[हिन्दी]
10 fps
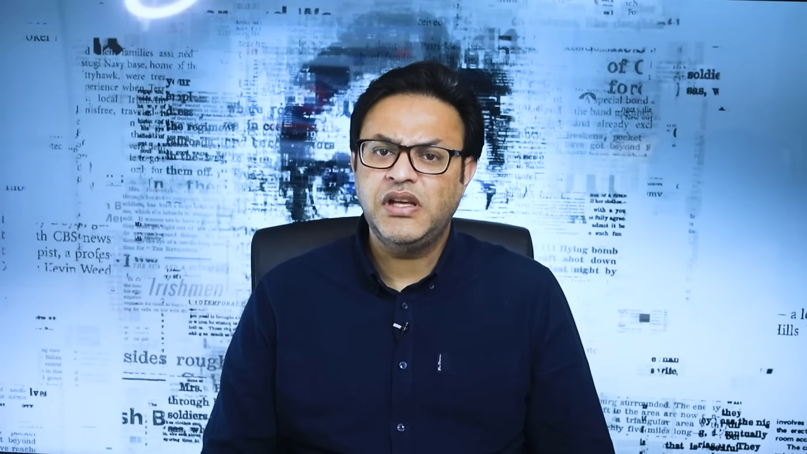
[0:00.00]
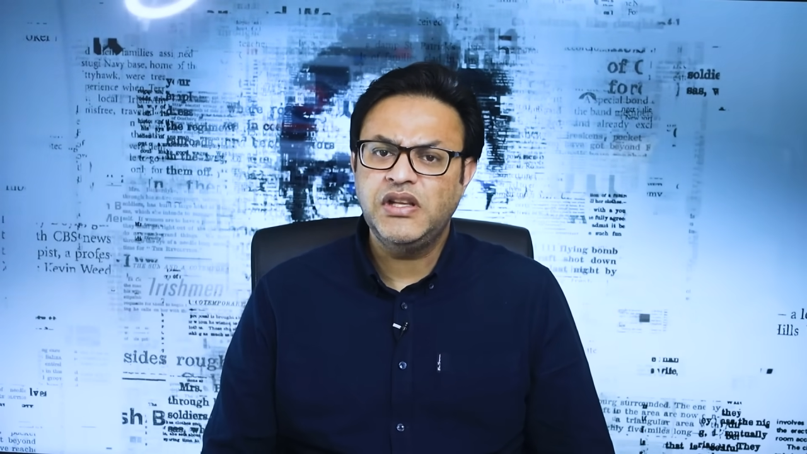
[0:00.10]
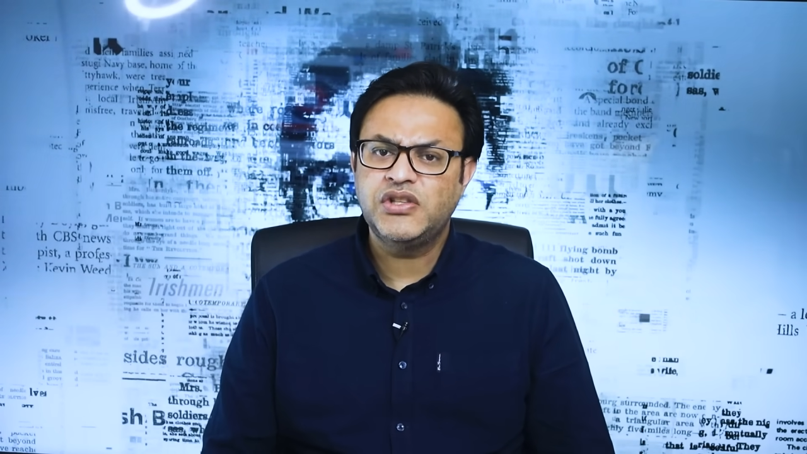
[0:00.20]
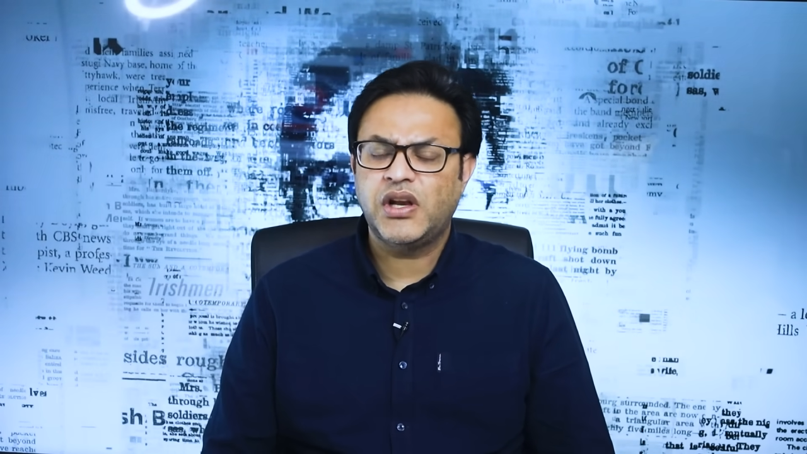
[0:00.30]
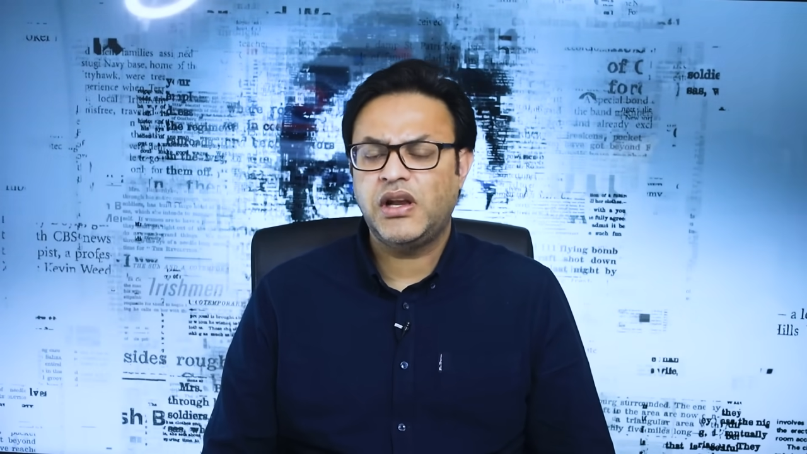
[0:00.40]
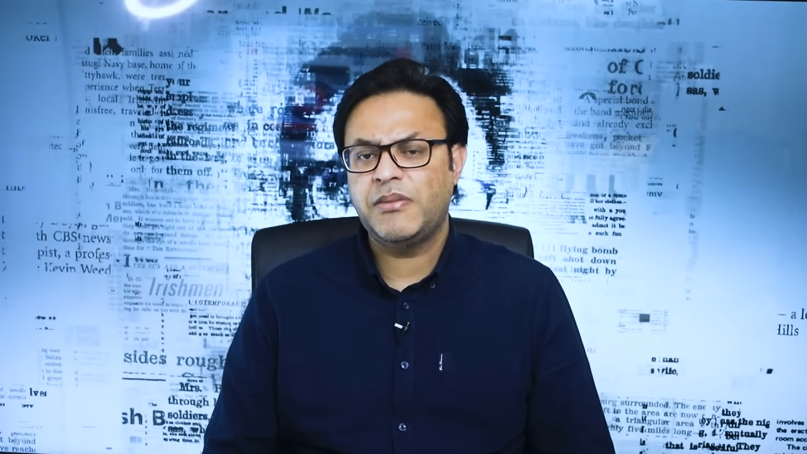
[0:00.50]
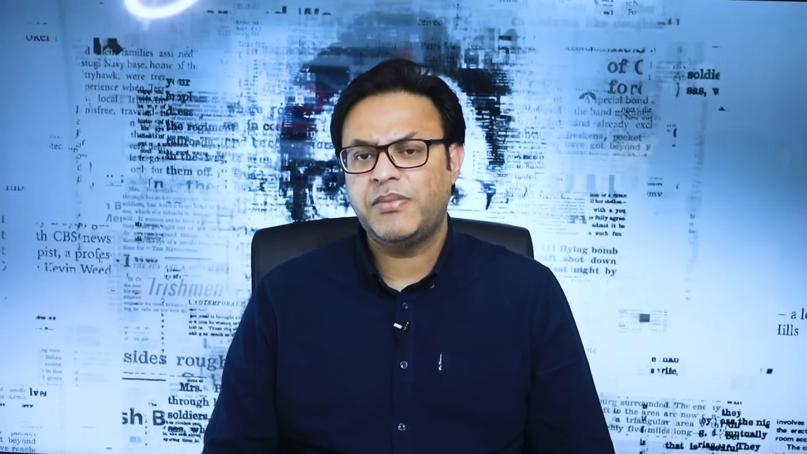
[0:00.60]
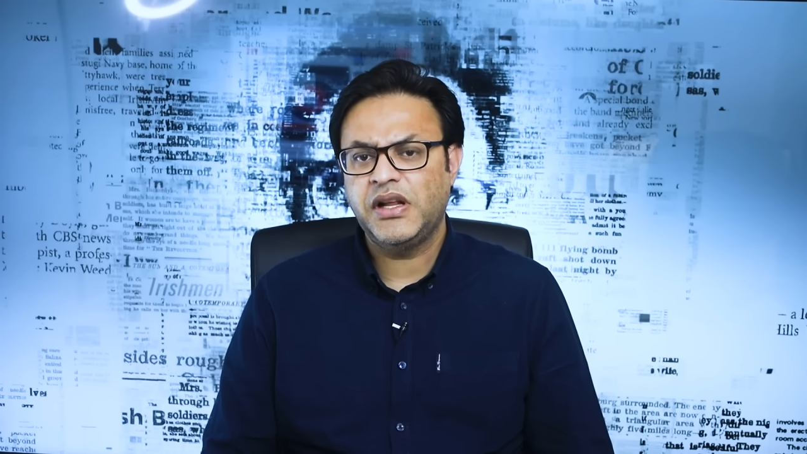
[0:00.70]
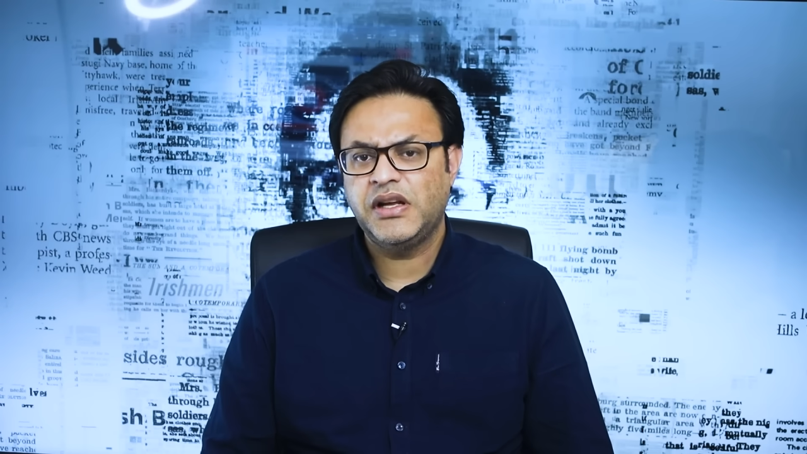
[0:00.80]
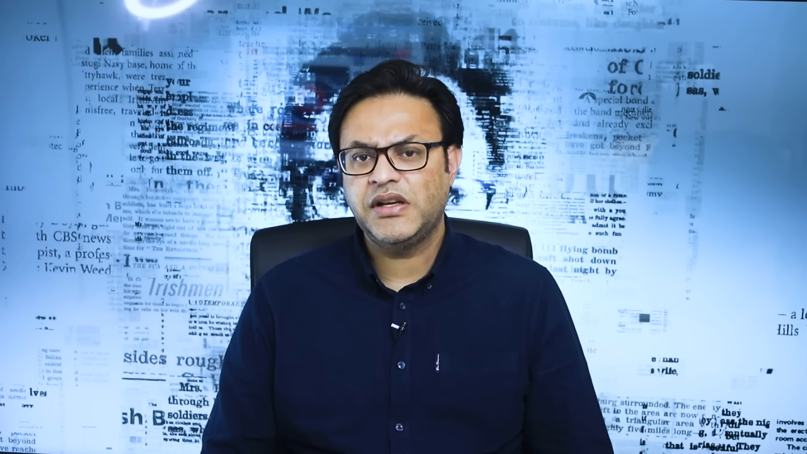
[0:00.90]
ही चलना
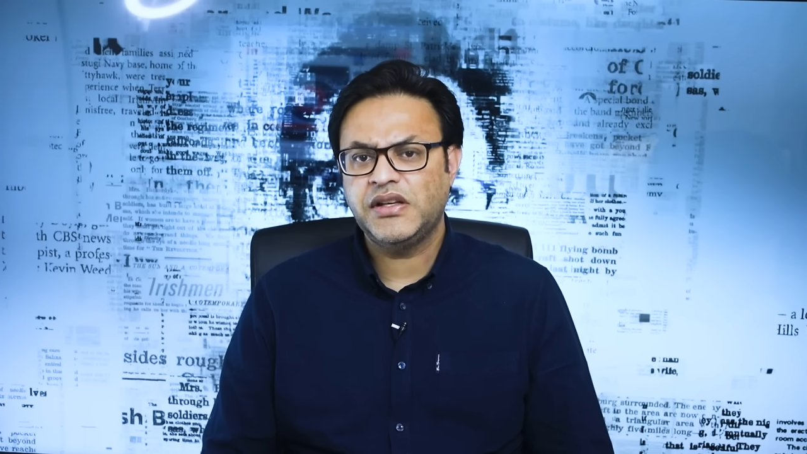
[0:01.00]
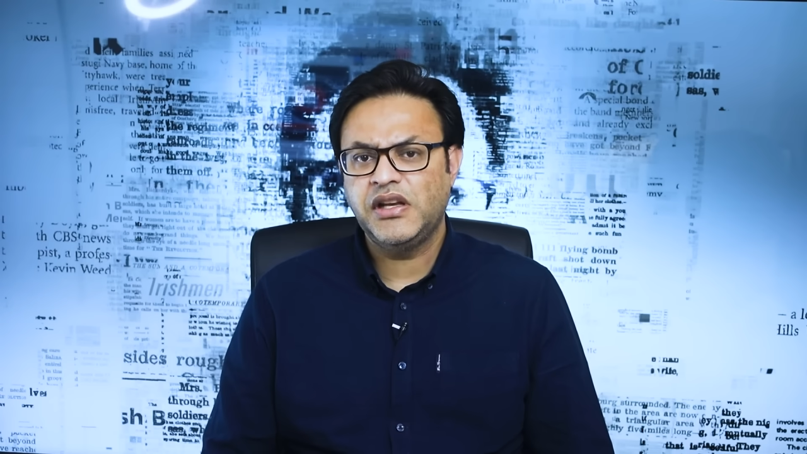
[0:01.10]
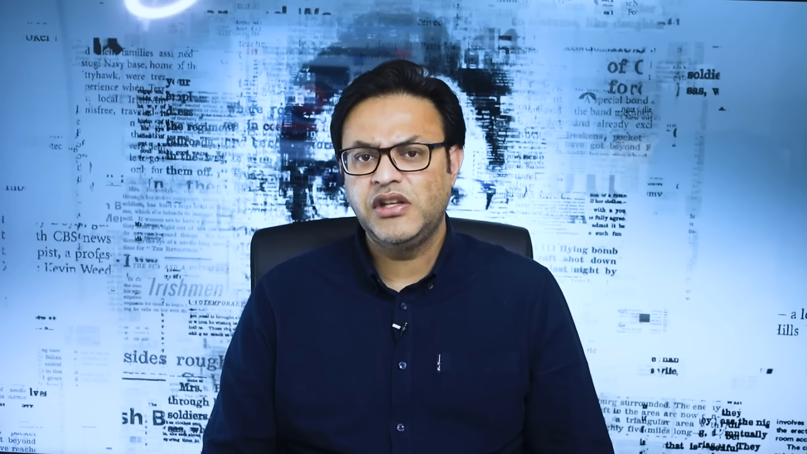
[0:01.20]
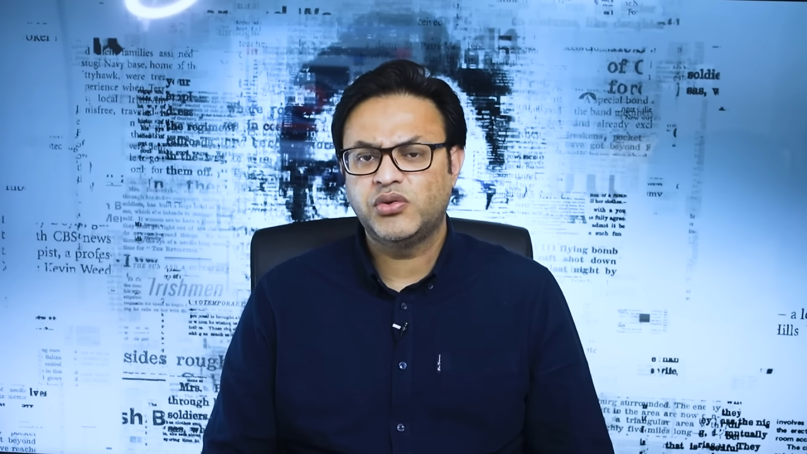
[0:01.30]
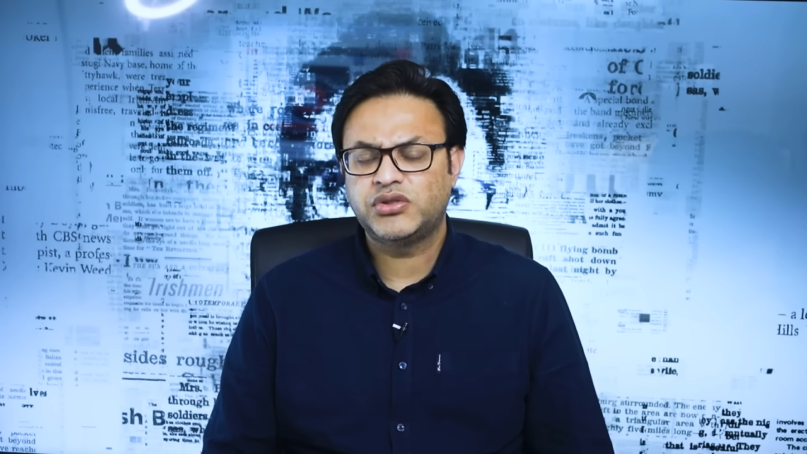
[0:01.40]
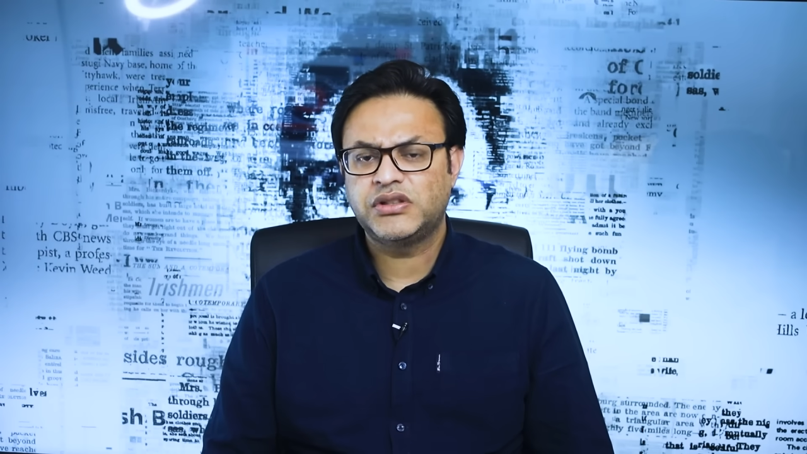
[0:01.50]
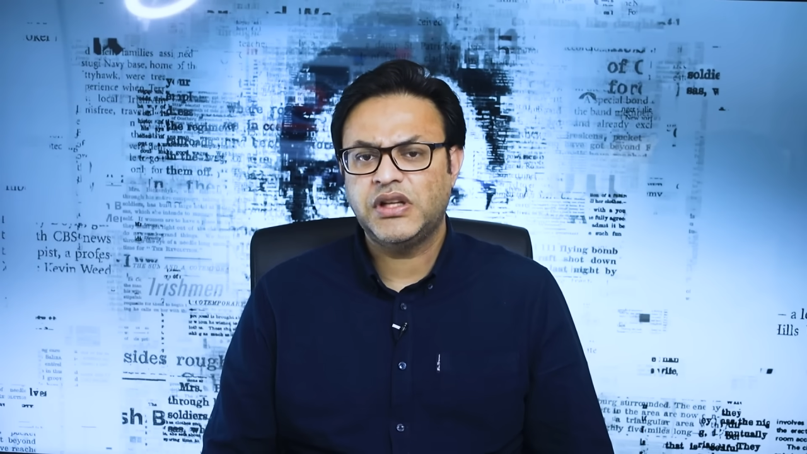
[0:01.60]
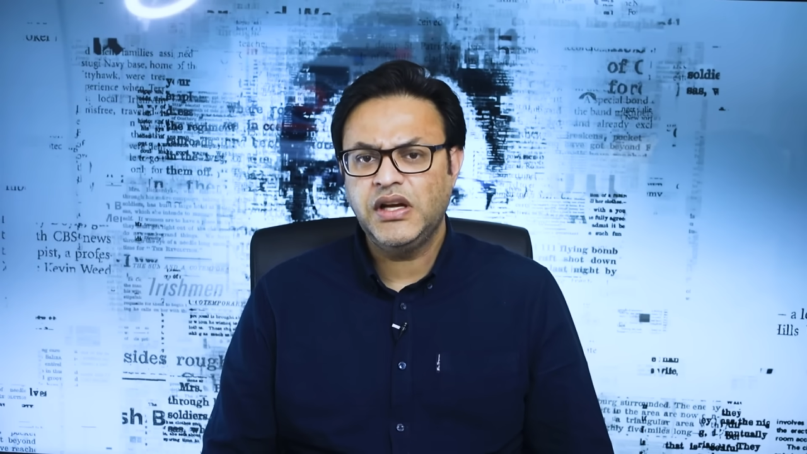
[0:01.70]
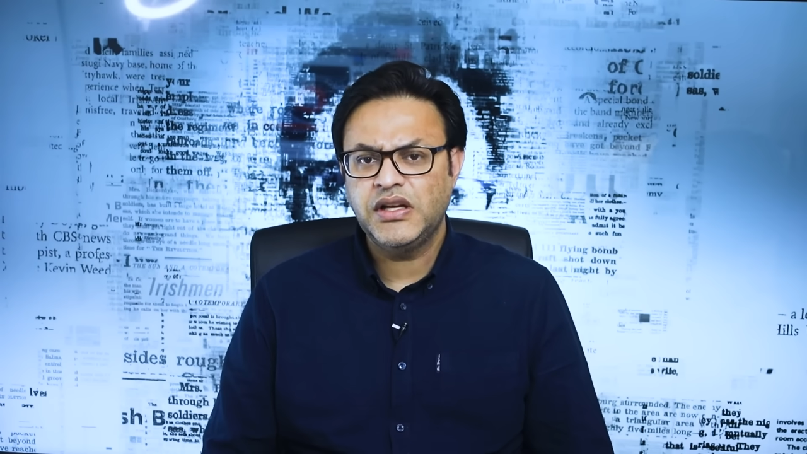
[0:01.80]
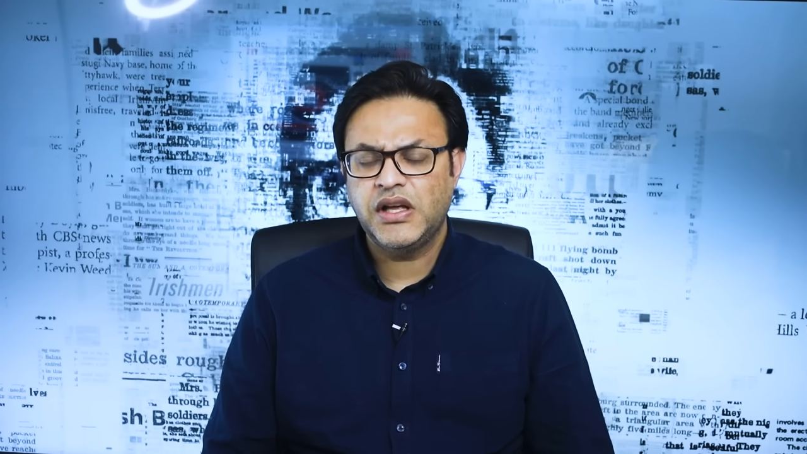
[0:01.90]
पड़ेगा ये नहीं हो सकता